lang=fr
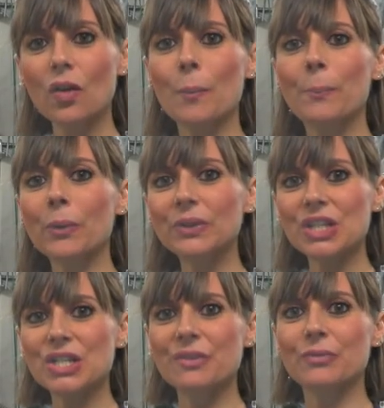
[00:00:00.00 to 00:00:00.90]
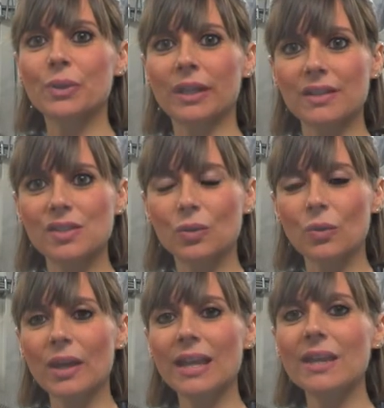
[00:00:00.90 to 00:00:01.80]
comment protéger vos
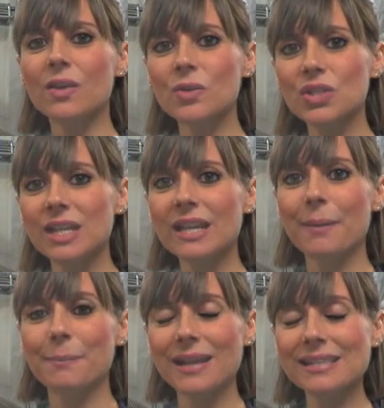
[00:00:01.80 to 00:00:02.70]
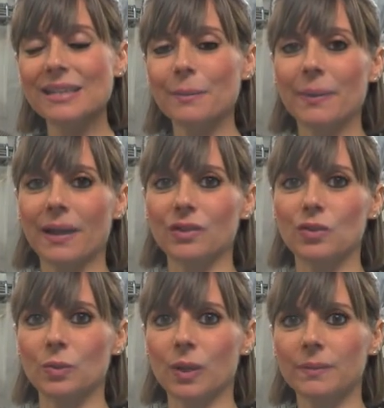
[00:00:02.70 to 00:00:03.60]
cristaux et les congeler à basse
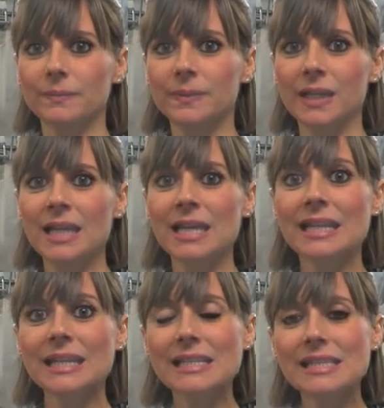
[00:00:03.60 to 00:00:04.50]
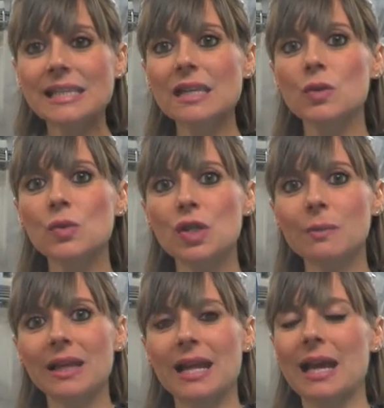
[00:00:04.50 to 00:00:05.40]
température. Ici, nous
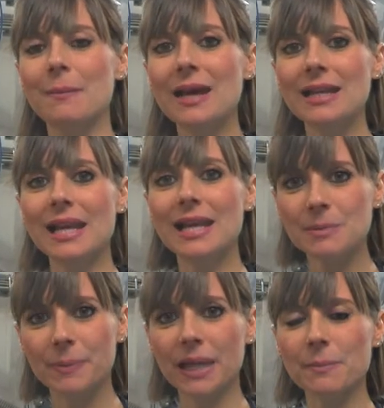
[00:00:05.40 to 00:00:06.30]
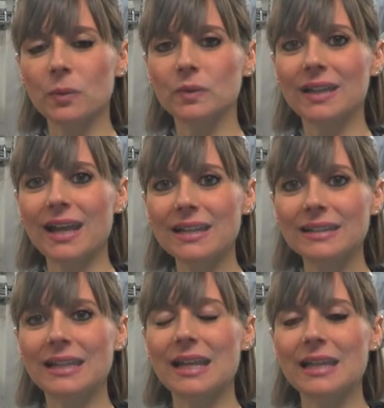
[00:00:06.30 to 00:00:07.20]
sommes dans la cabane expérimentale
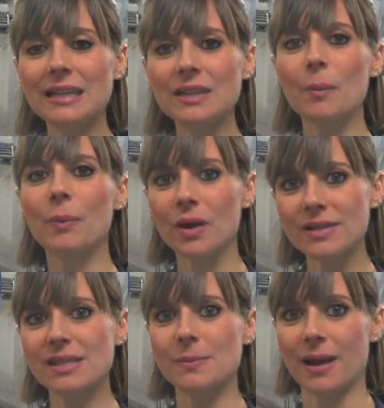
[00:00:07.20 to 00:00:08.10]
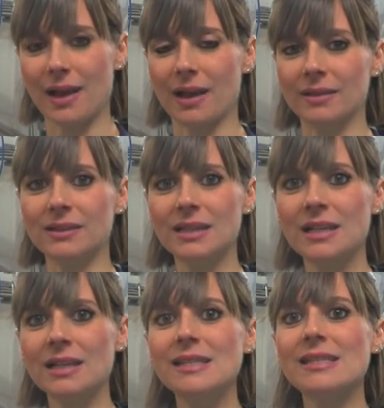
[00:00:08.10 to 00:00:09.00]
de la ligne Proxima 1.
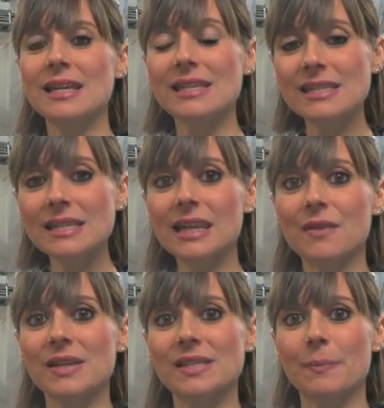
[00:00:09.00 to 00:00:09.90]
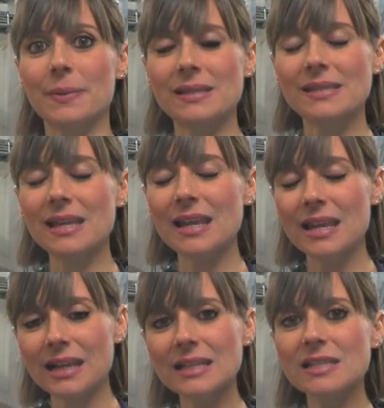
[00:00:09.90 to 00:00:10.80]
C'est ici que va se passer
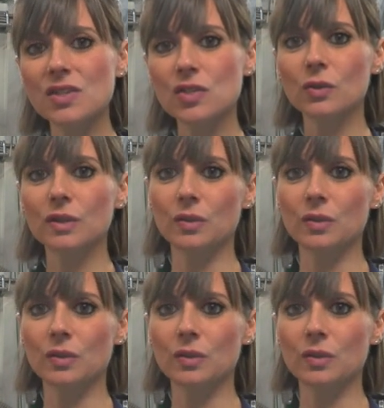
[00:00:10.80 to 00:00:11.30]
l'acquisition des